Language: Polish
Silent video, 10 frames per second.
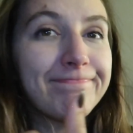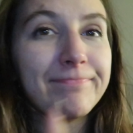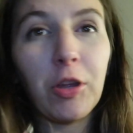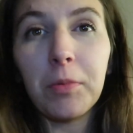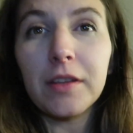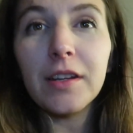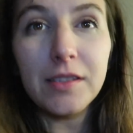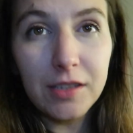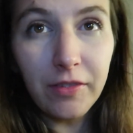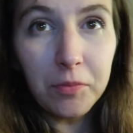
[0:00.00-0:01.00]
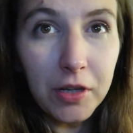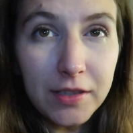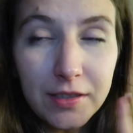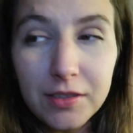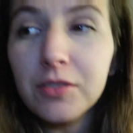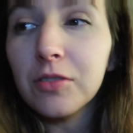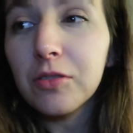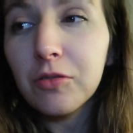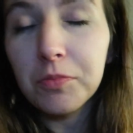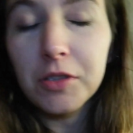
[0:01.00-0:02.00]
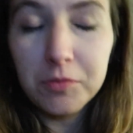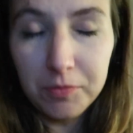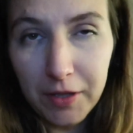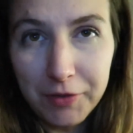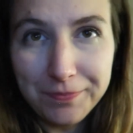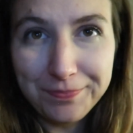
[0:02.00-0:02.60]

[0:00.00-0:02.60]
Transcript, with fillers: Dobra, teraz idę wam pokazać, co kupiliśmy paniom.